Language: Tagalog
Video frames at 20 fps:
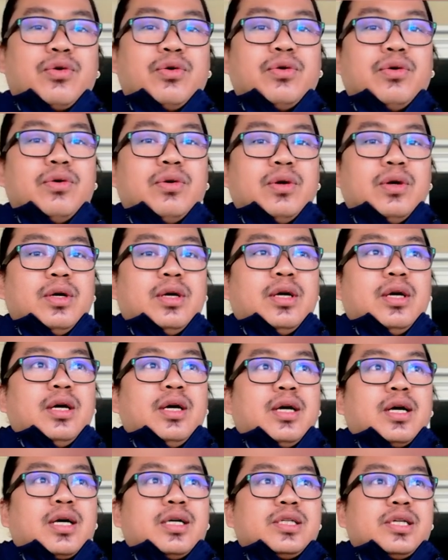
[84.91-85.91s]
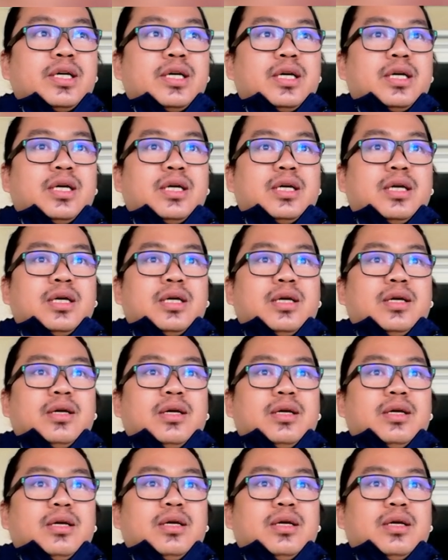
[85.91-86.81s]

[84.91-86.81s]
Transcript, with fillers: ko kasi